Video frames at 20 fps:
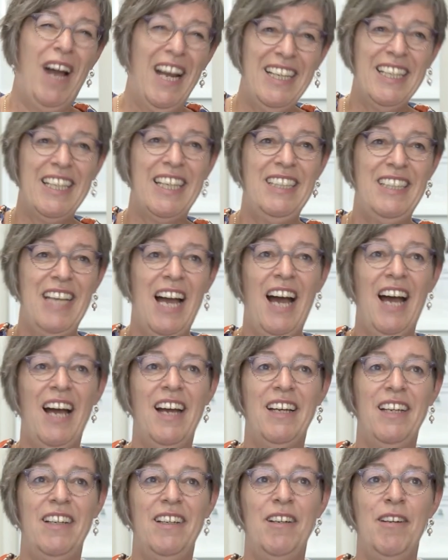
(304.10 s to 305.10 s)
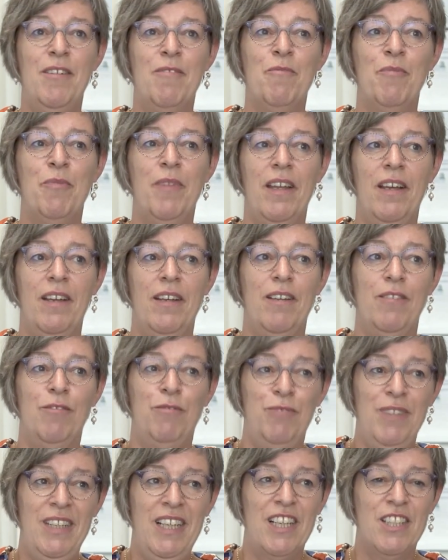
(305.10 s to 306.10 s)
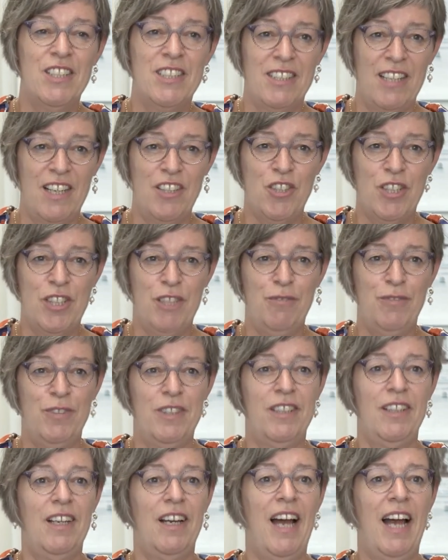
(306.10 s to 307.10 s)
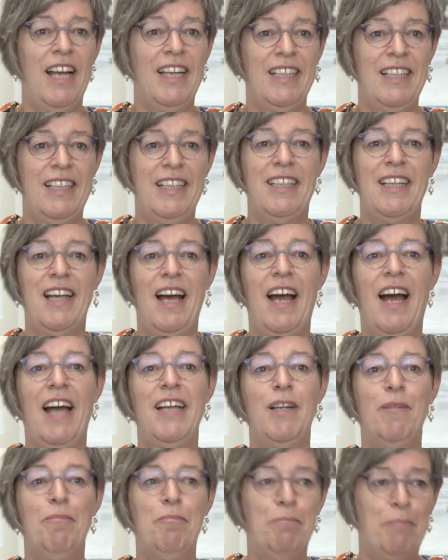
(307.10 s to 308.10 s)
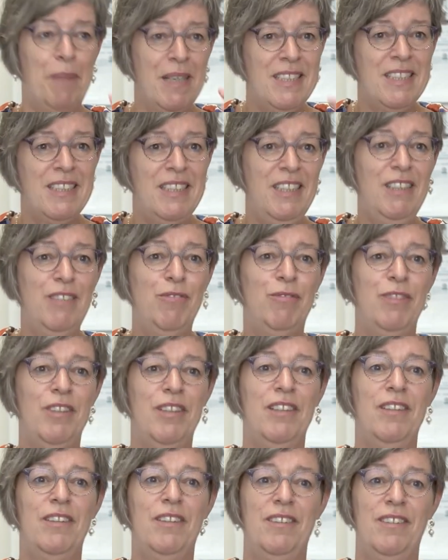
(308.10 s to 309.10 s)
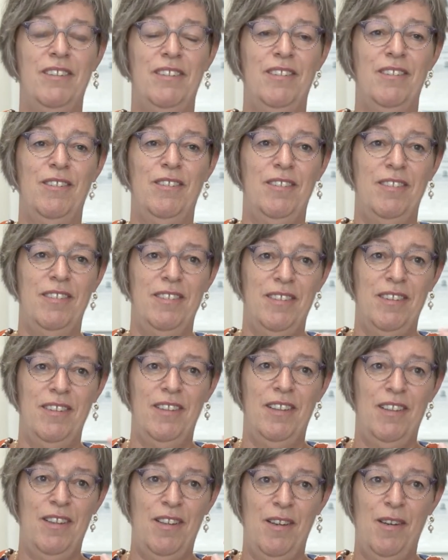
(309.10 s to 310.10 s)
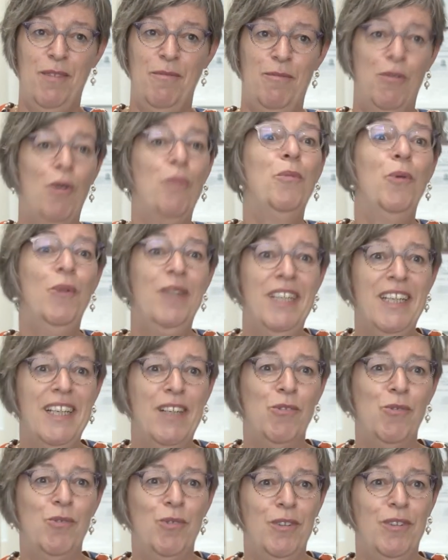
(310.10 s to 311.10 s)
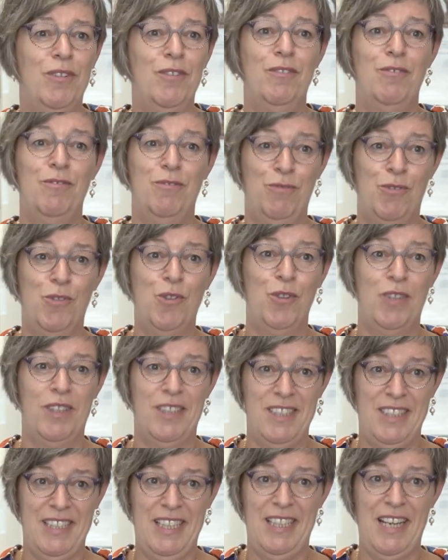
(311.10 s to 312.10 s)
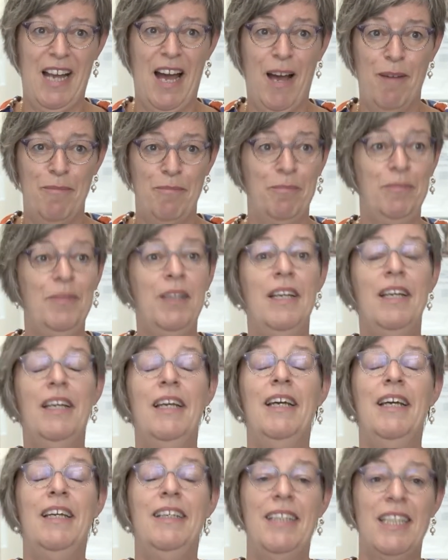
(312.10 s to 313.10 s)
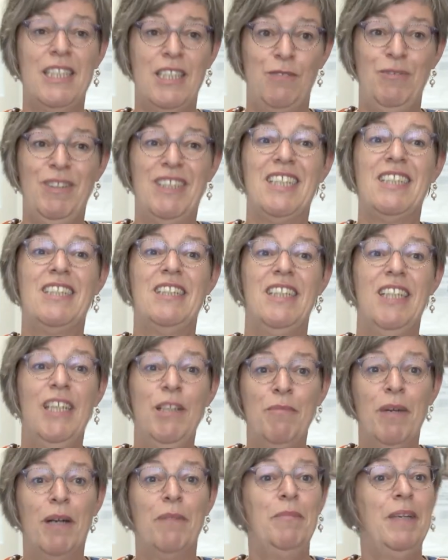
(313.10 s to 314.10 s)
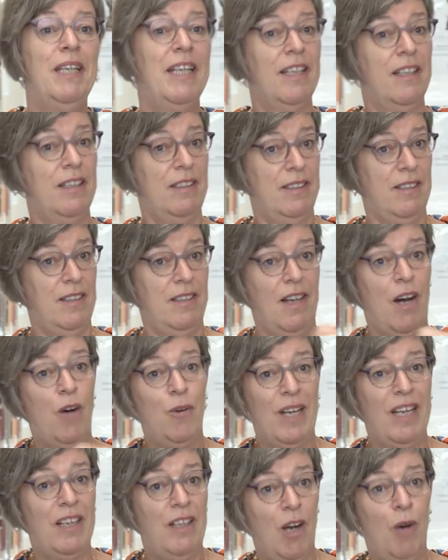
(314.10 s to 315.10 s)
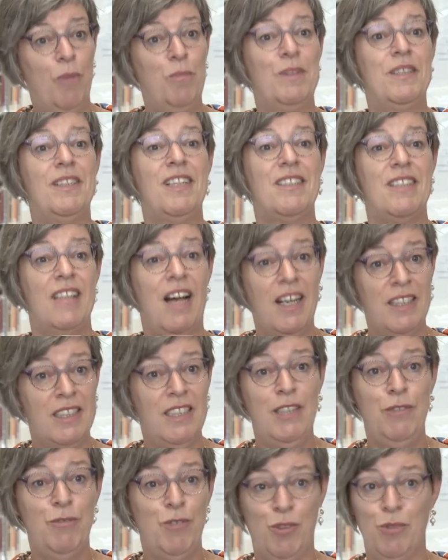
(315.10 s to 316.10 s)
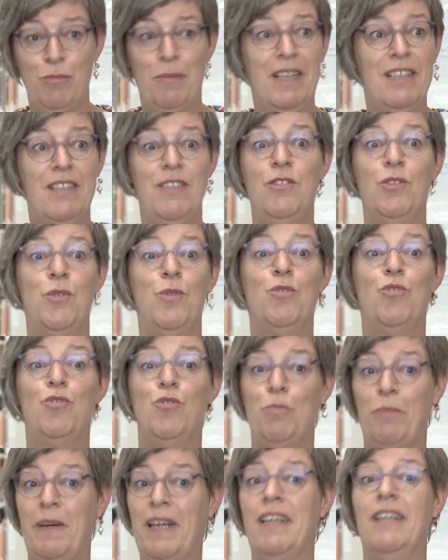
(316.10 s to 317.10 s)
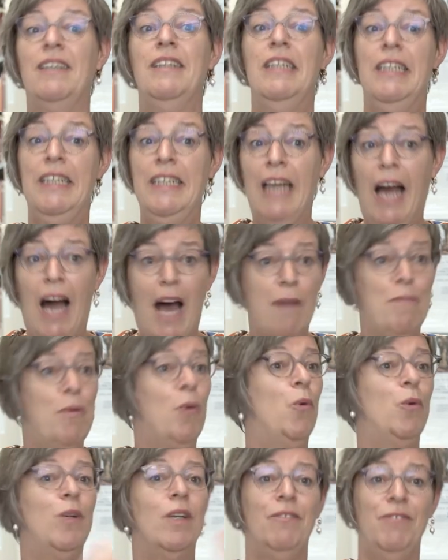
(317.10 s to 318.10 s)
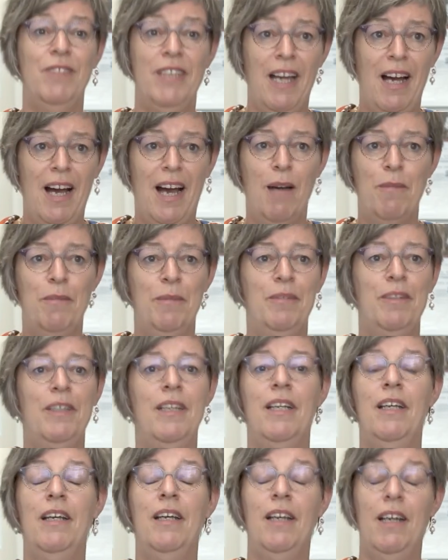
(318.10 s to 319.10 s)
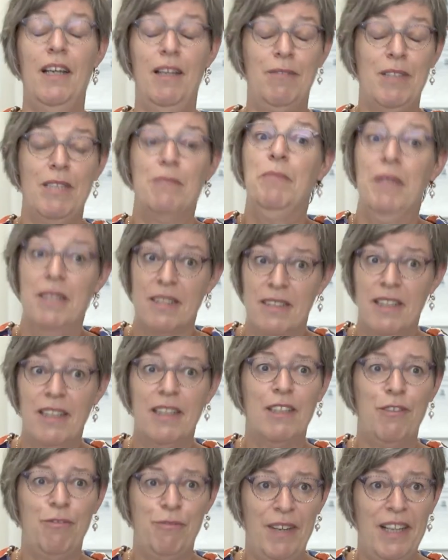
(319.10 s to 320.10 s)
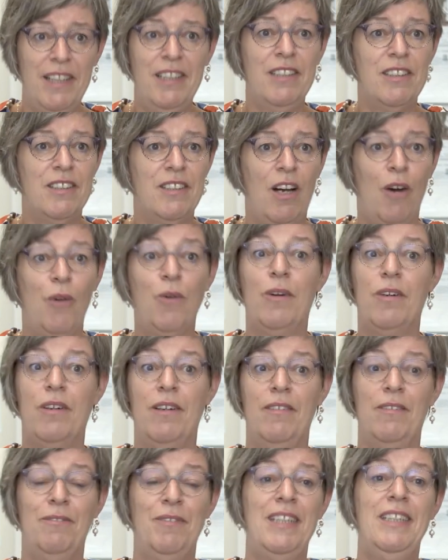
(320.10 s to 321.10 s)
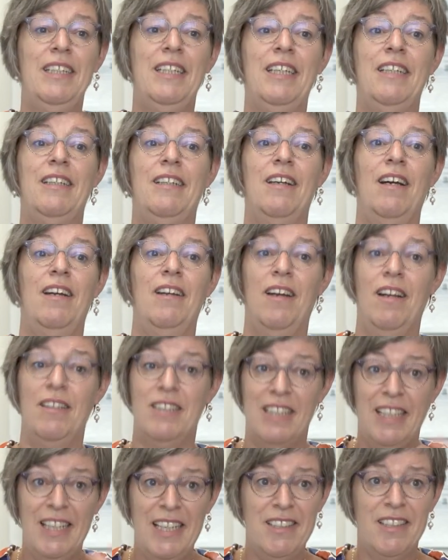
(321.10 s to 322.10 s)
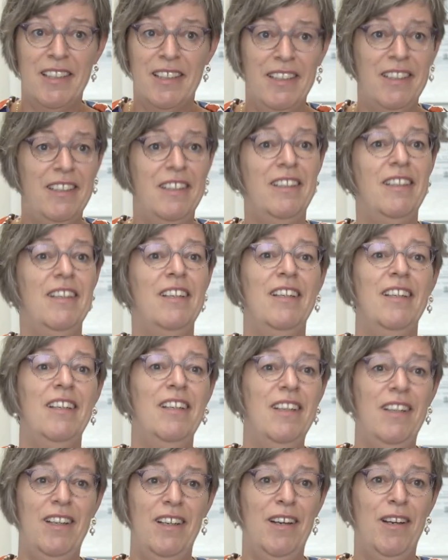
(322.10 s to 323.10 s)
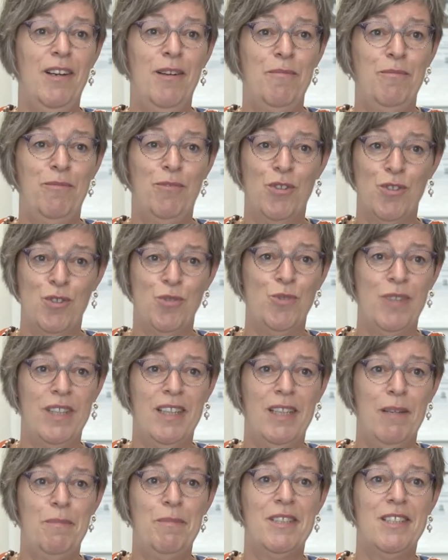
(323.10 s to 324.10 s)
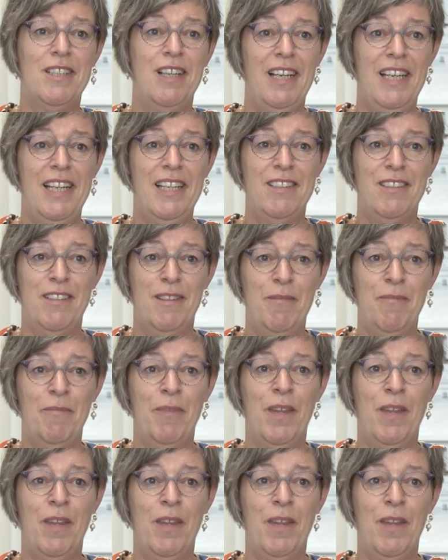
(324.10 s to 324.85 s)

einige Jahre viele Zeitschriften eigentlich eine passive äh, Formulierung vorgesehen haben. Jetzt wird das immer mehr auch erlaubt, das aktiv zu machen, so zu sprechen, ich habe oder wir haben, äh, was mir sehr gefällt, auch wenn ich äh, als Leserin ähm, Forschungsergebnisse lese.